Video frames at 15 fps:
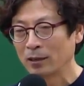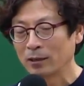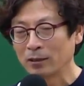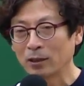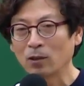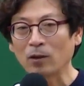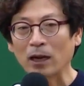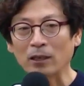
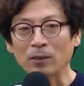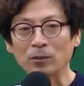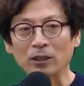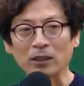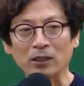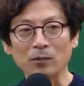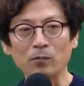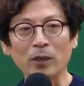그런 거 관계없이
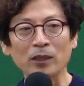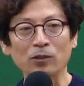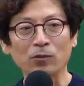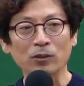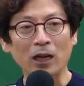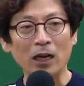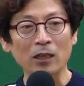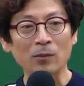그냥 집만
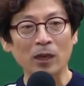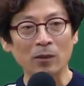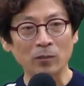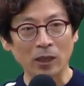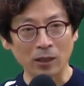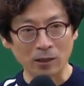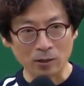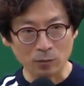짓고 살기만 하면
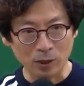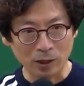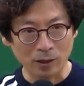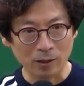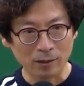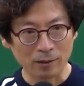되겠습니까?